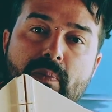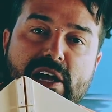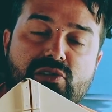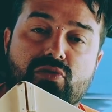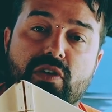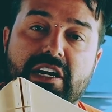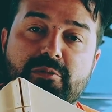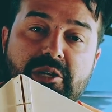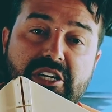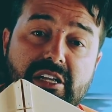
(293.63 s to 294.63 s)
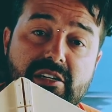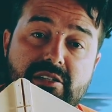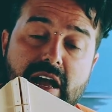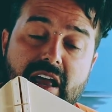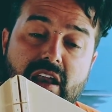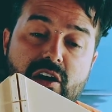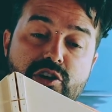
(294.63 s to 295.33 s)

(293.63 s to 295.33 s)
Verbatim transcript: pastor as medidas dela